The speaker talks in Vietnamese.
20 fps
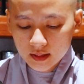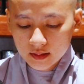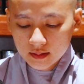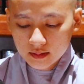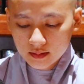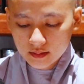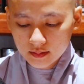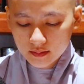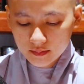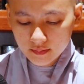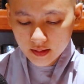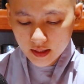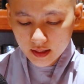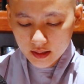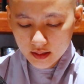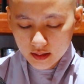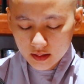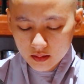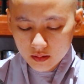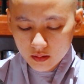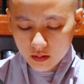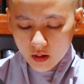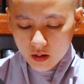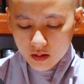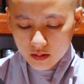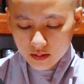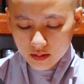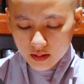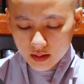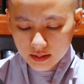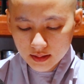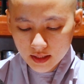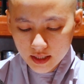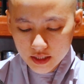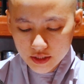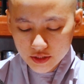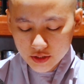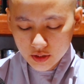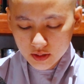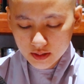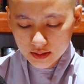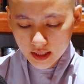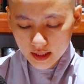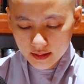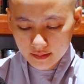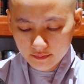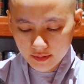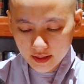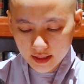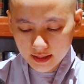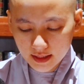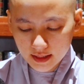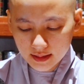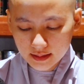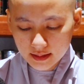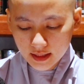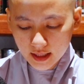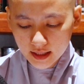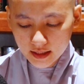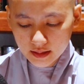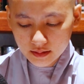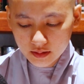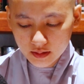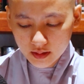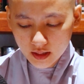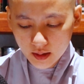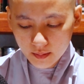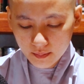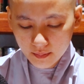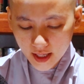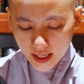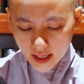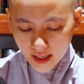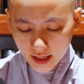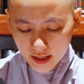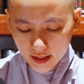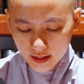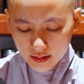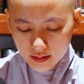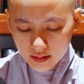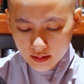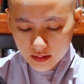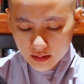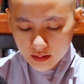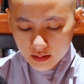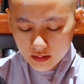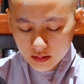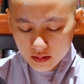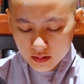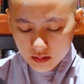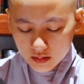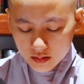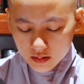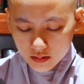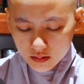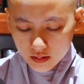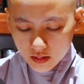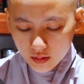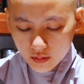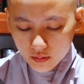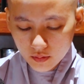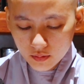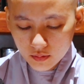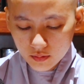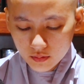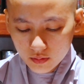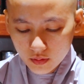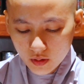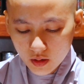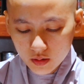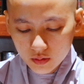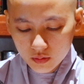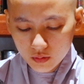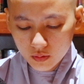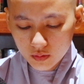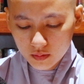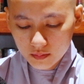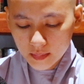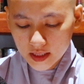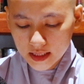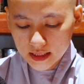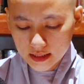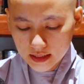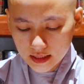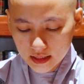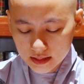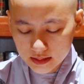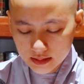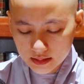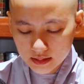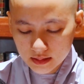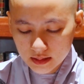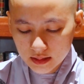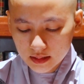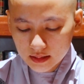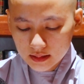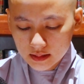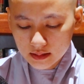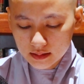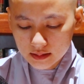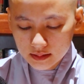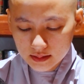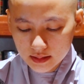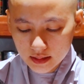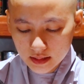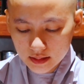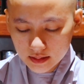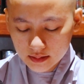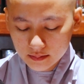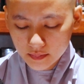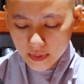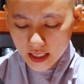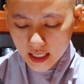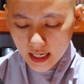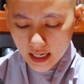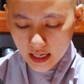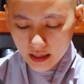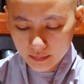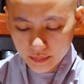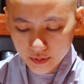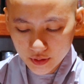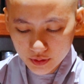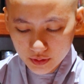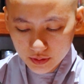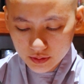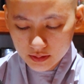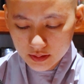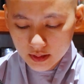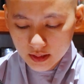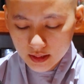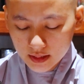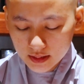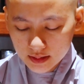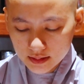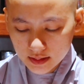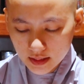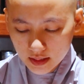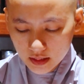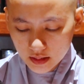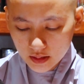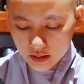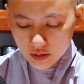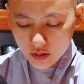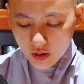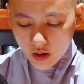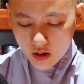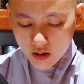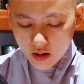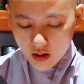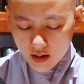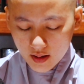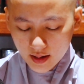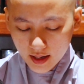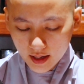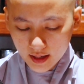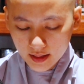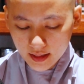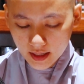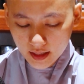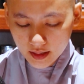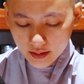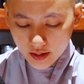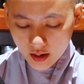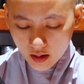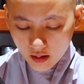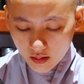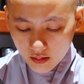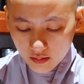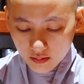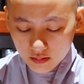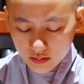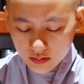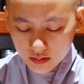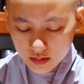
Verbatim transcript: như vậy con có thể trở thành vị thánh tăng được không mẹ nếu con luôn bình tĩnh tự tin mình làm được thì con có khả năng đó